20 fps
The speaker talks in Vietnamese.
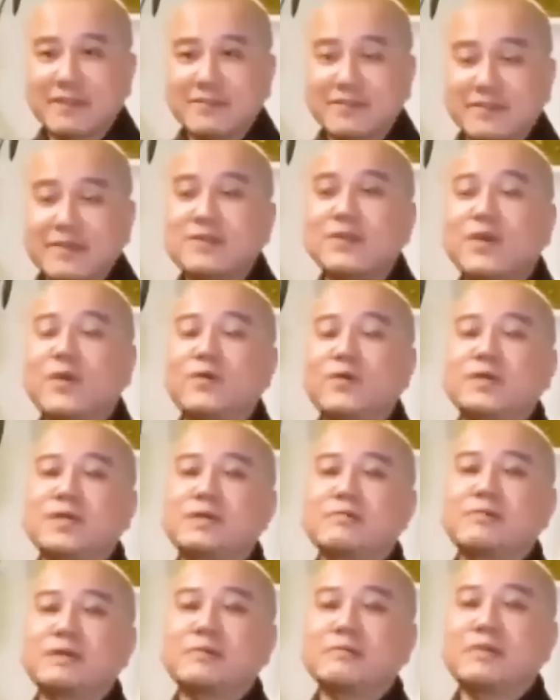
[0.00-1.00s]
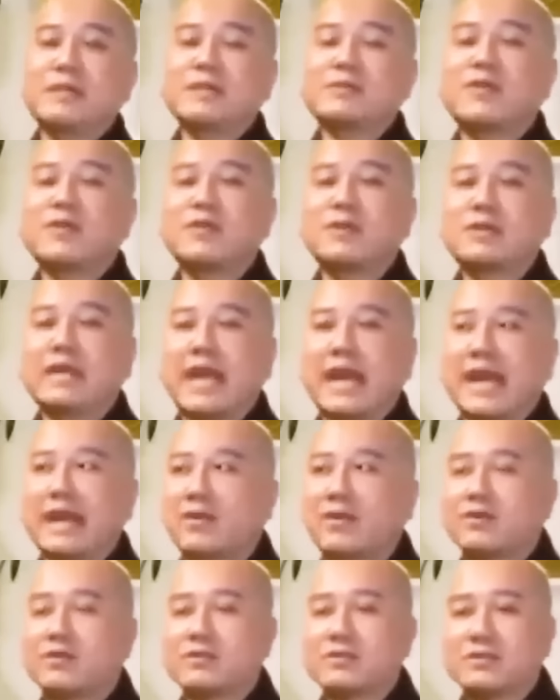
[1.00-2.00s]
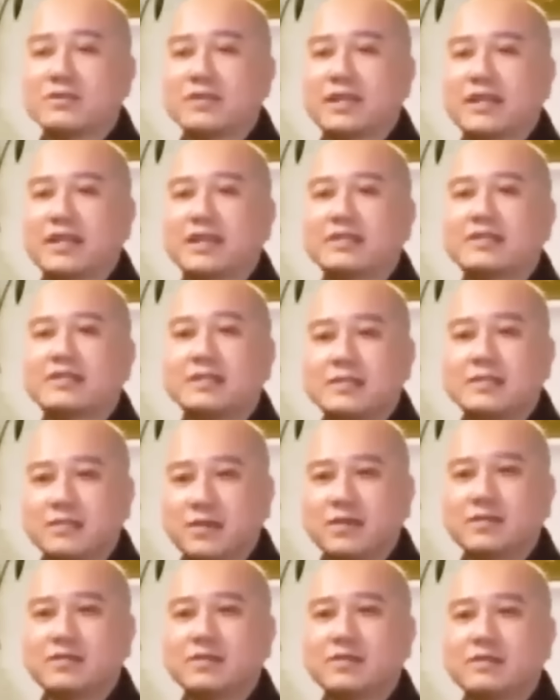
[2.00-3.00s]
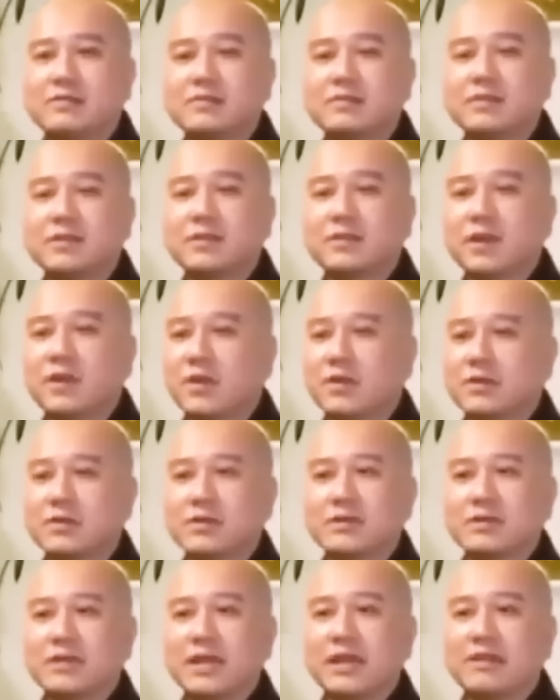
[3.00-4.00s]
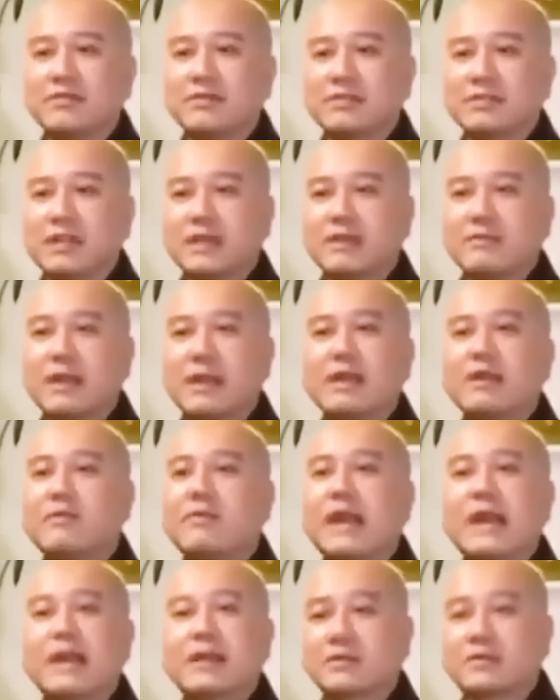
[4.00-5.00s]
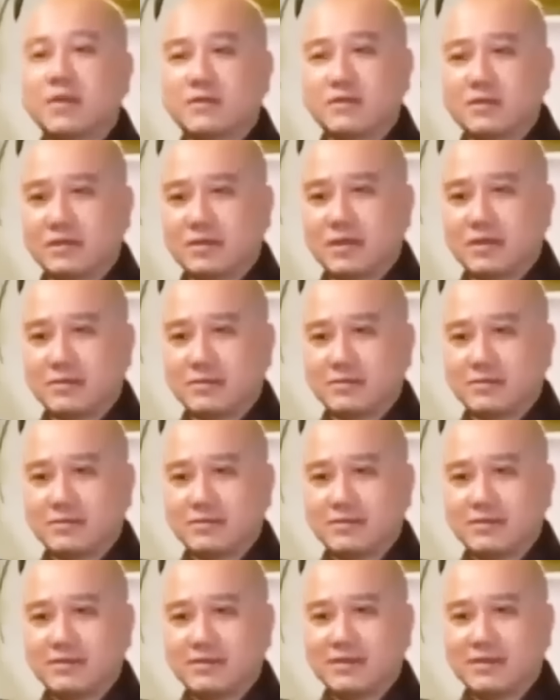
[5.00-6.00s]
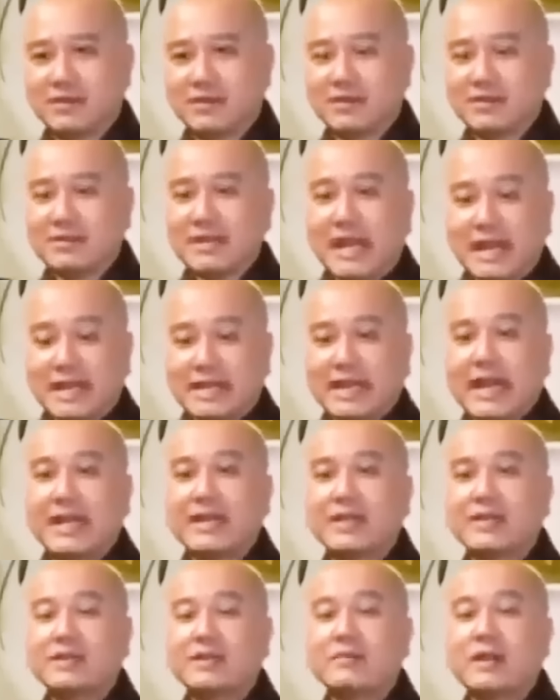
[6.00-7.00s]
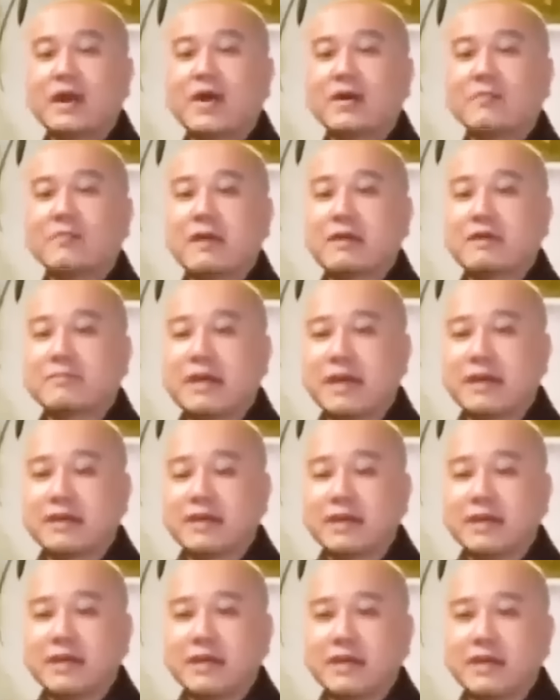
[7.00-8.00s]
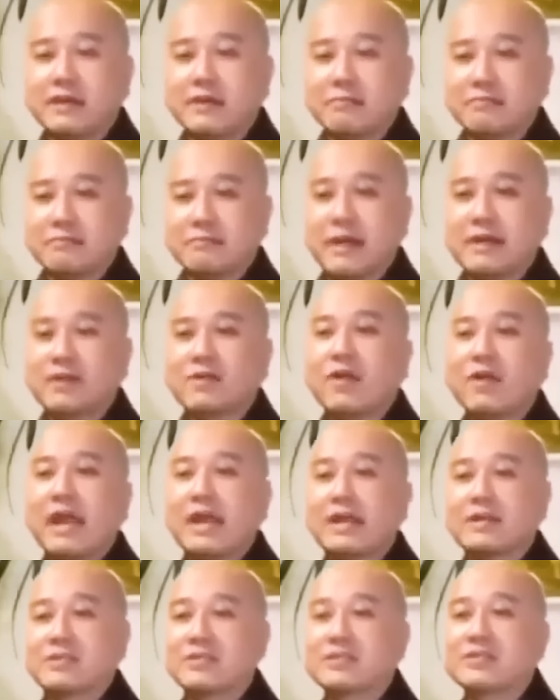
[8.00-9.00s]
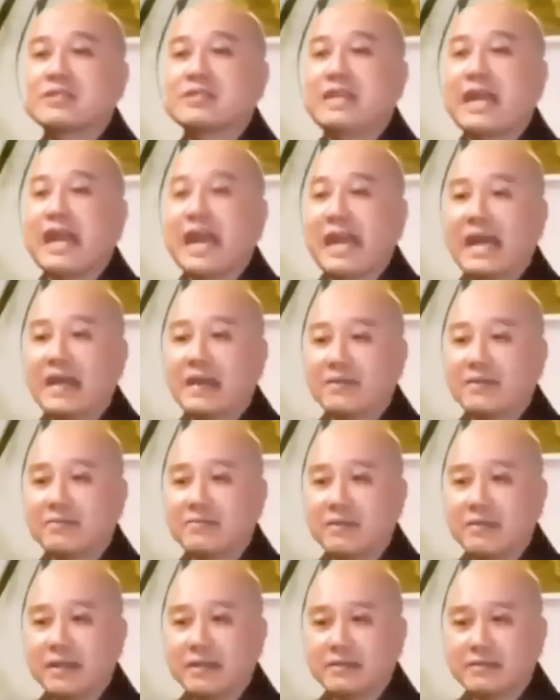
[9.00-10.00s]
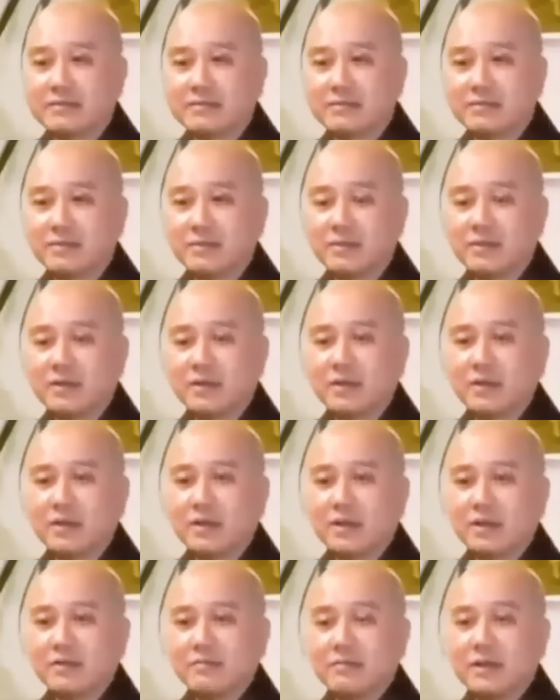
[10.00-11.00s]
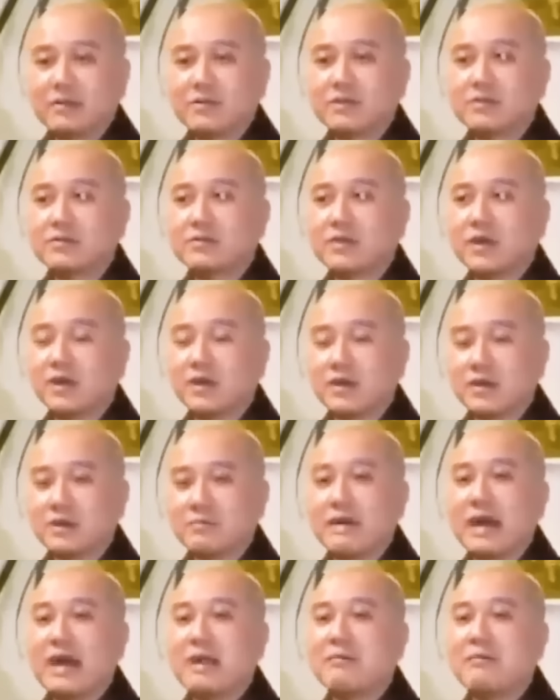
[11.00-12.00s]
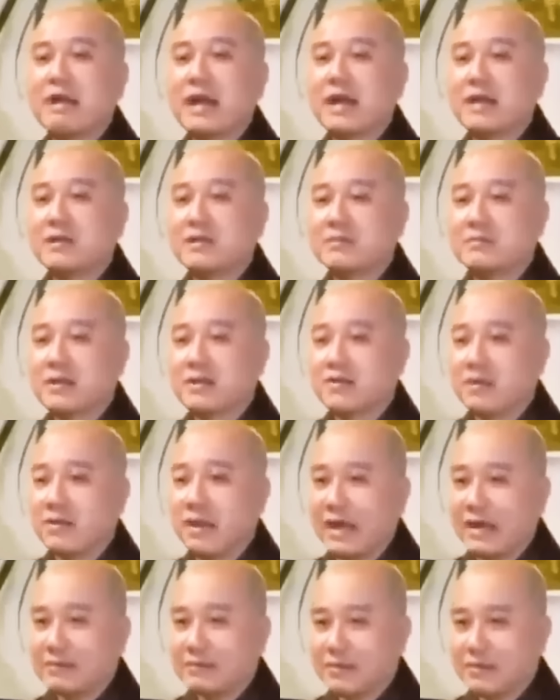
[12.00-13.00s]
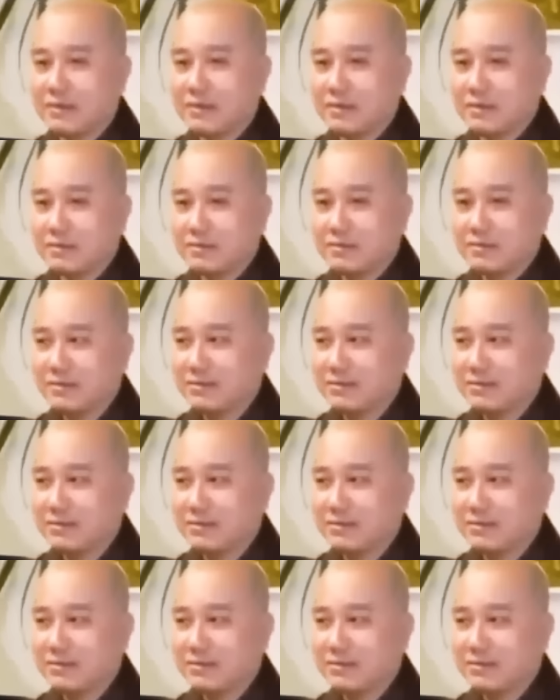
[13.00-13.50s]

Ví dụ như mình biết con gà có trước hay cái trứng có trước, mình nói thôi từ nay về sau bác không ăn con nữa đâu. Đằng này bà hỏi bác, bác bác có ăn trứng gà không bác? Bác nói trời ơi, ba má nó bác còn ăn mà con.